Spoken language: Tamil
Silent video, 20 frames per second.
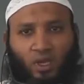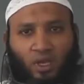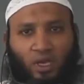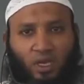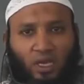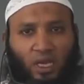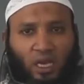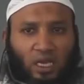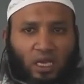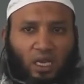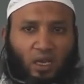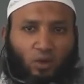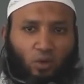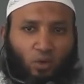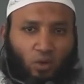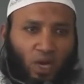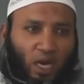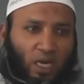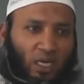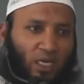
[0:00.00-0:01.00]
ஏன்னா அல்லாஹ்
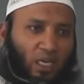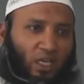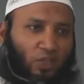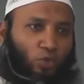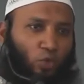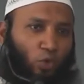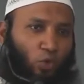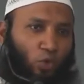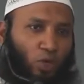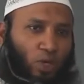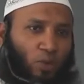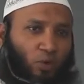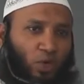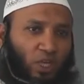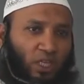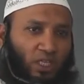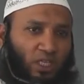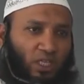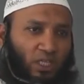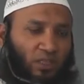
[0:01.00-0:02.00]
குரானிலே சொல்கிற
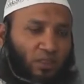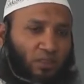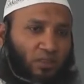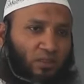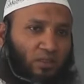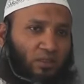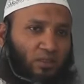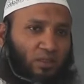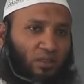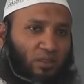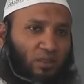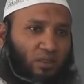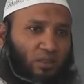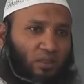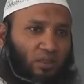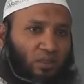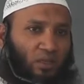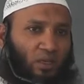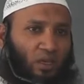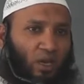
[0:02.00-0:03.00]
பொழுது
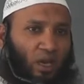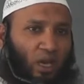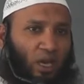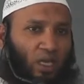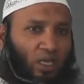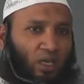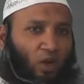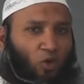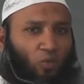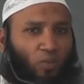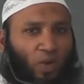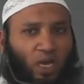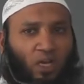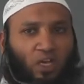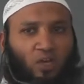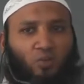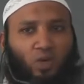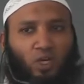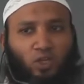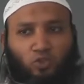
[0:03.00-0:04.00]
அல் யவும்
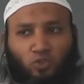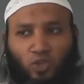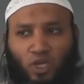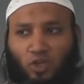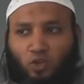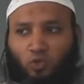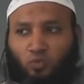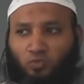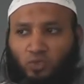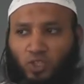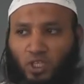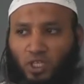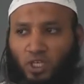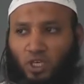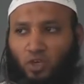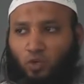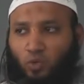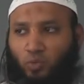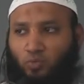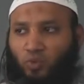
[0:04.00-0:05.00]
அக்மல் துலக்கும்
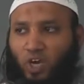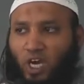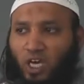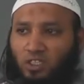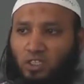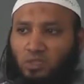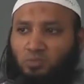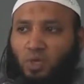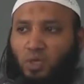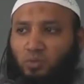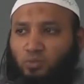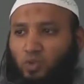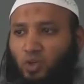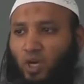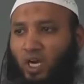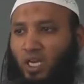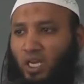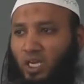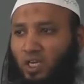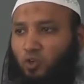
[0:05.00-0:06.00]
தீனக்கும் ஆத்மம்
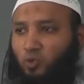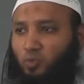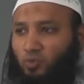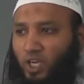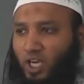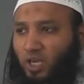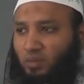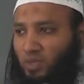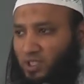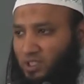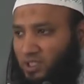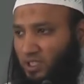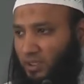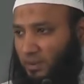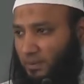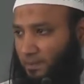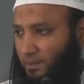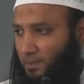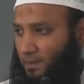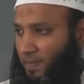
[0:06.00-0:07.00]
துவாலைக்கும் நியமதி
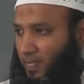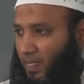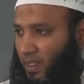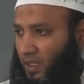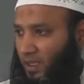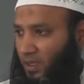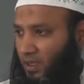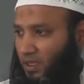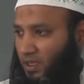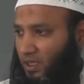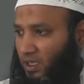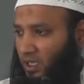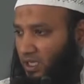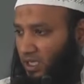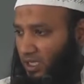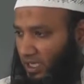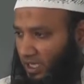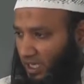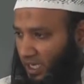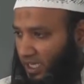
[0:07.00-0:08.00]

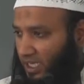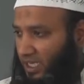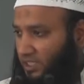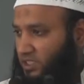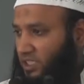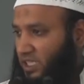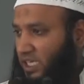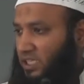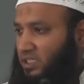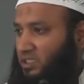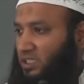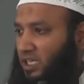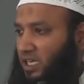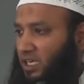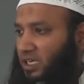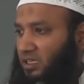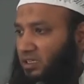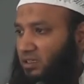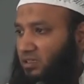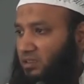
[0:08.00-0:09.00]
இன்றைய தினத்தில்